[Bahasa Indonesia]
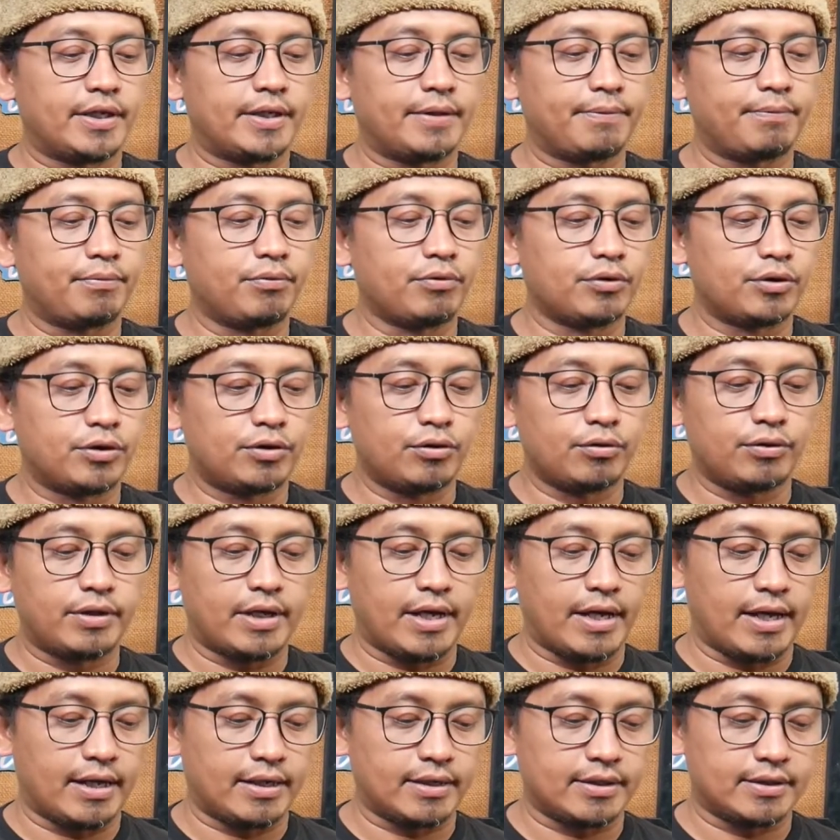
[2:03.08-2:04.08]
ini budru
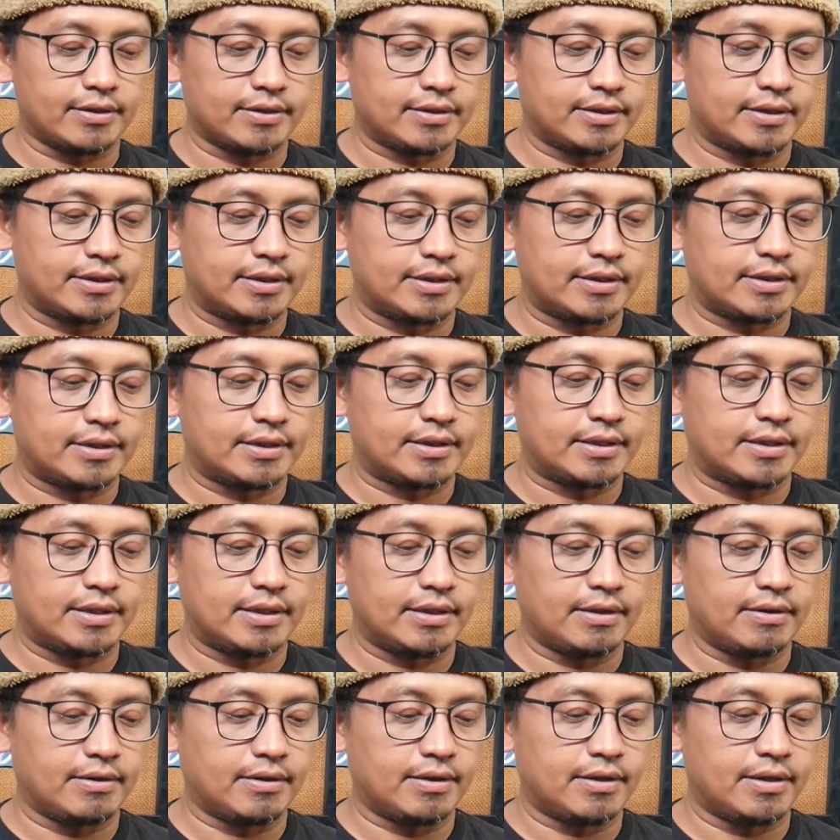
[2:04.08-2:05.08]
yang
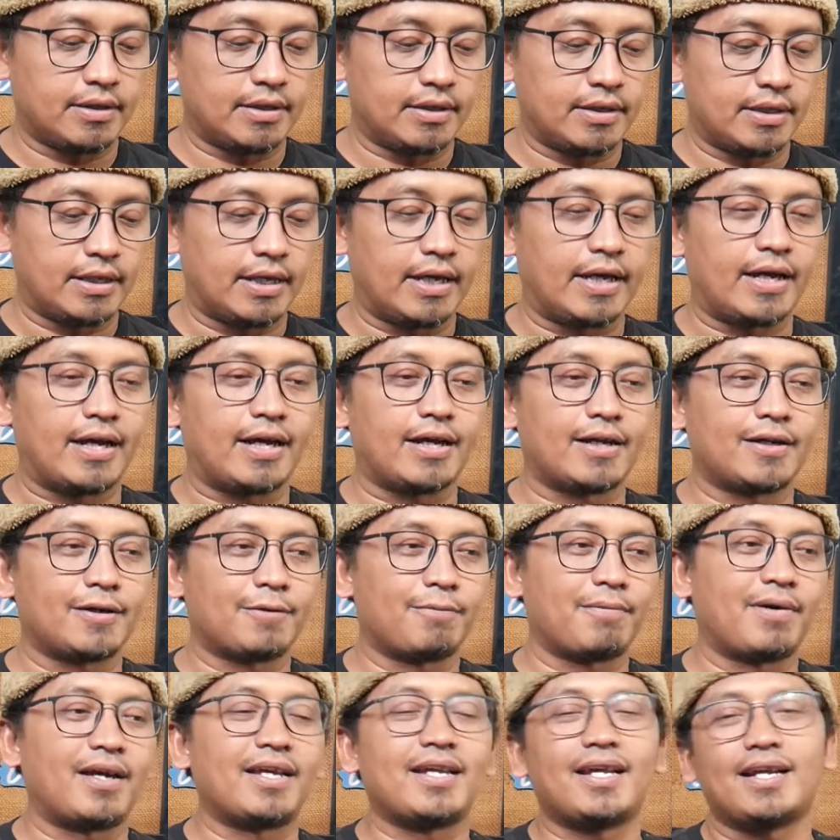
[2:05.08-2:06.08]
ya
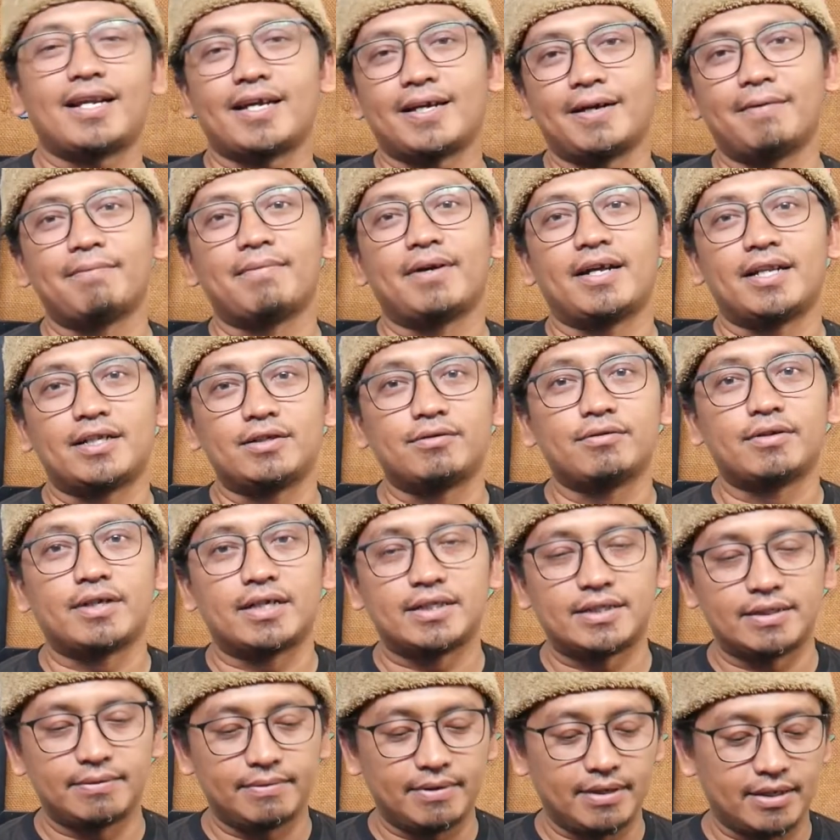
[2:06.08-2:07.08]
lumayan agak mahal juga
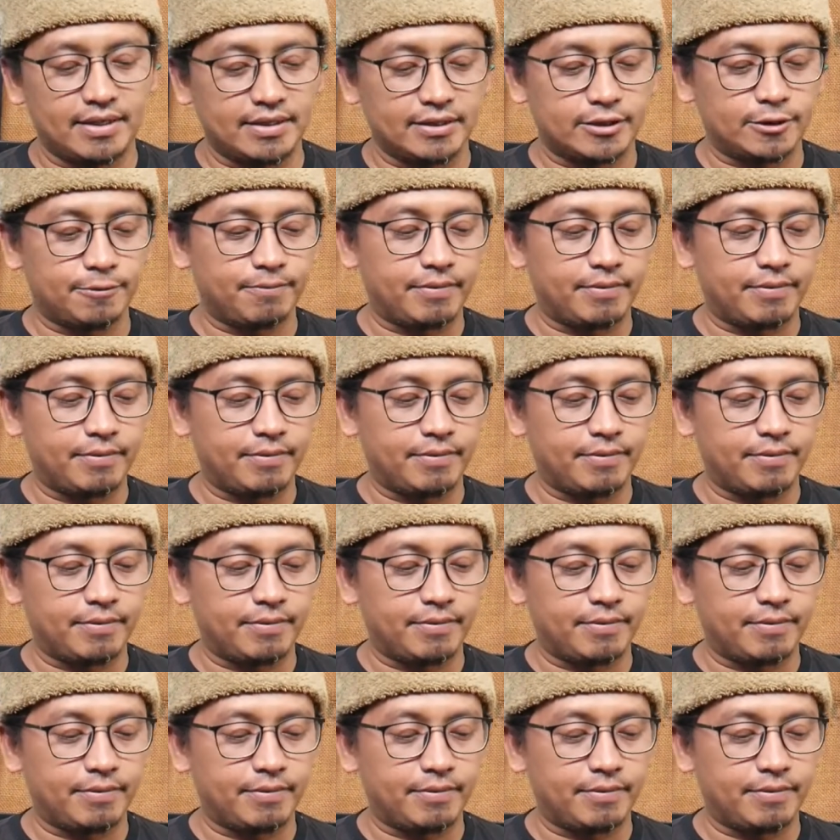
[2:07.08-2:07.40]
sih. Okay.